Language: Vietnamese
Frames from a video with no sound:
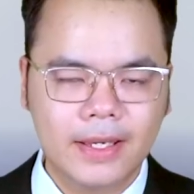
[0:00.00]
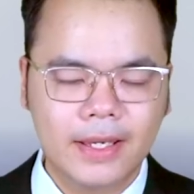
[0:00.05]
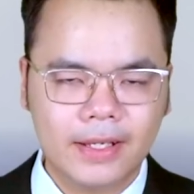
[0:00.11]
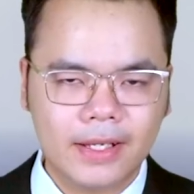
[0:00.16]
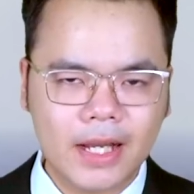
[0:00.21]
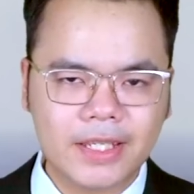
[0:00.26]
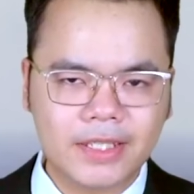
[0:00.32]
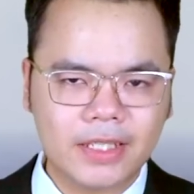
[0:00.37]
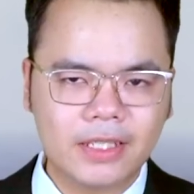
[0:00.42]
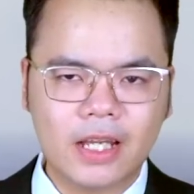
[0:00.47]

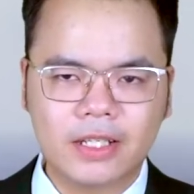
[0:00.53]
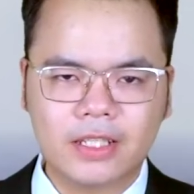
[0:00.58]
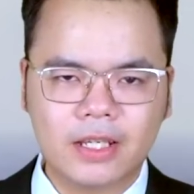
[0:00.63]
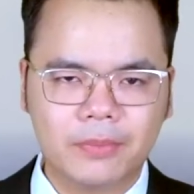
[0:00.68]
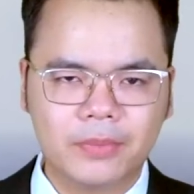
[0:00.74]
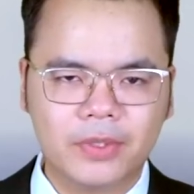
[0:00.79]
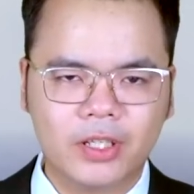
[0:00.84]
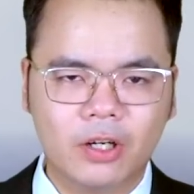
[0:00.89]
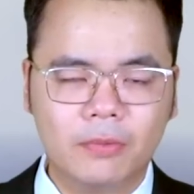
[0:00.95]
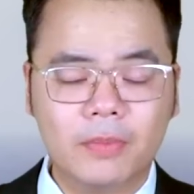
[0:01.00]
Đây chính là
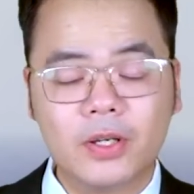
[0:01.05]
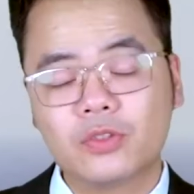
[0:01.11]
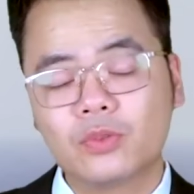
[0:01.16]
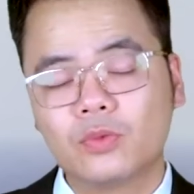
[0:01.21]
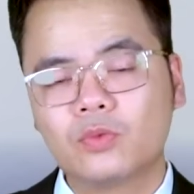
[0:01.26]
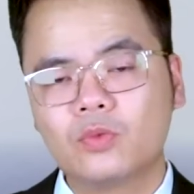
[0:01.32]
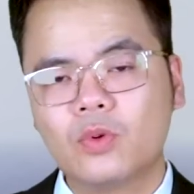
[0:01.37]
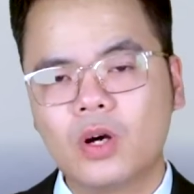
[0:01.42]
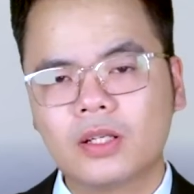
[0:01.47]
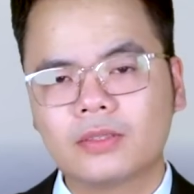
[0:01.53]
điểm yếu mà
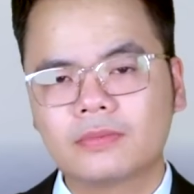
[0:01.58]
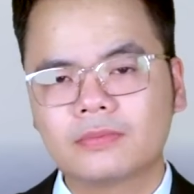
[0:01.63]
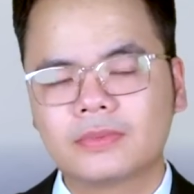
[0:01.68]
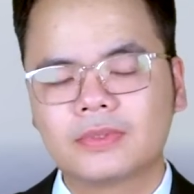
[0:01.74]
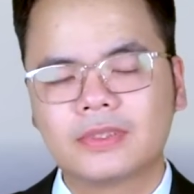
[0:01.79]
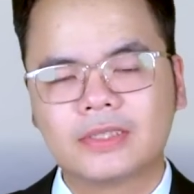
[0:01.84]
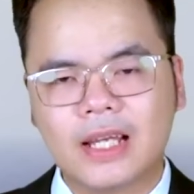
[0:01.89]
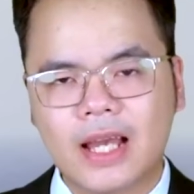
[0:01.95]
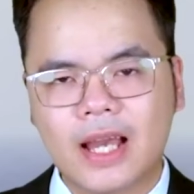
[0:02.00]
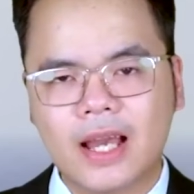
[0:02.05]
Trung Quốc,
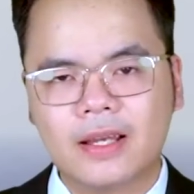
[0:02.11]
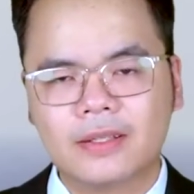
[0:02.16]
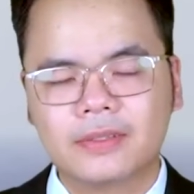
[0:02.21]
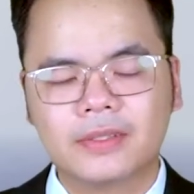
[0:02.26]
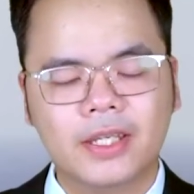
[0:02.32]
Nga,